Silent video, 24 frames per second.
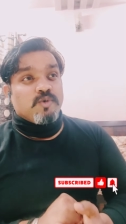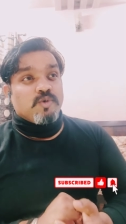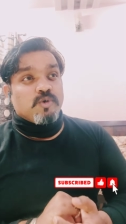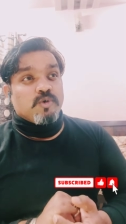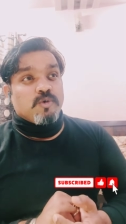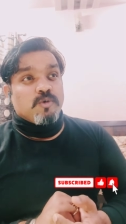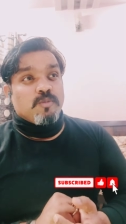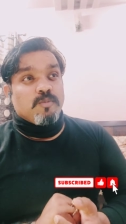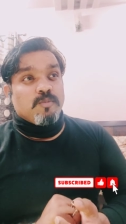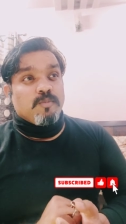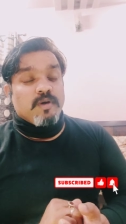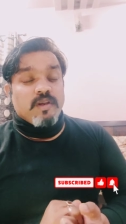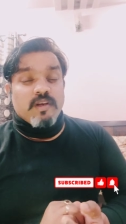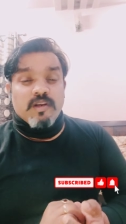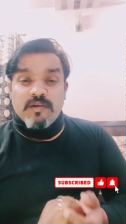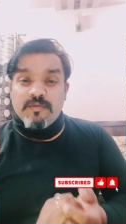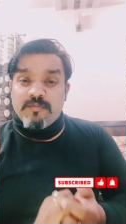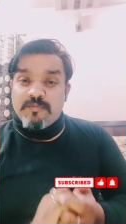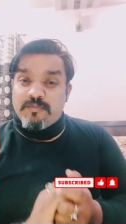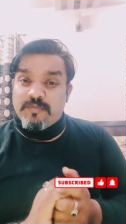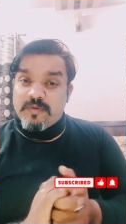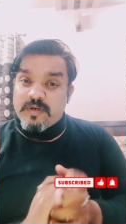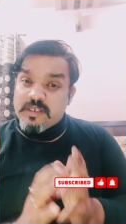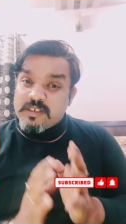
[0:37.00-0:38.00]
जो मैंने
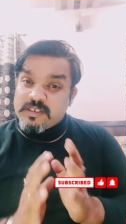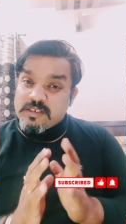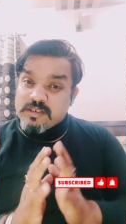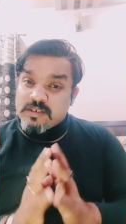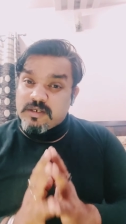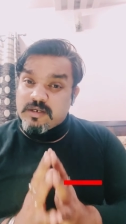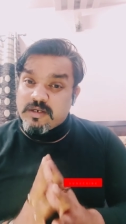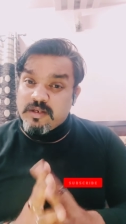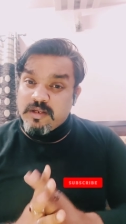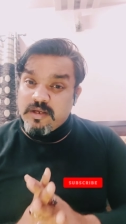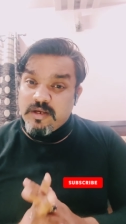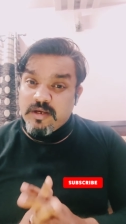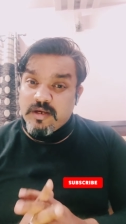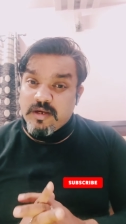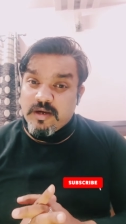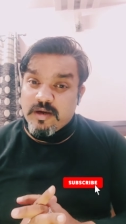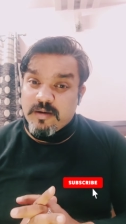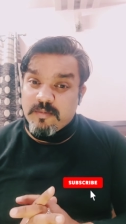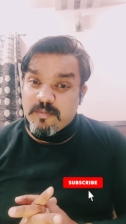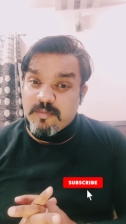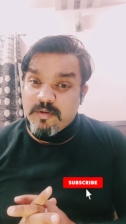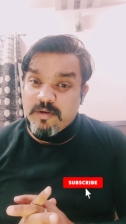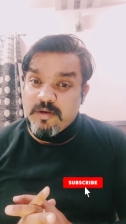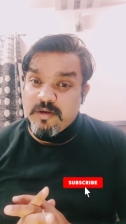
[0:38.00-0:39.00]
फेस करी है
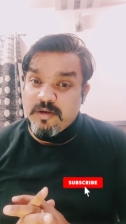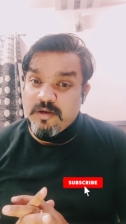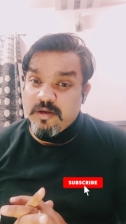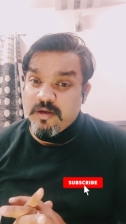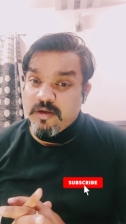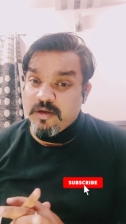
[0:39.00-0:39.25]
अभी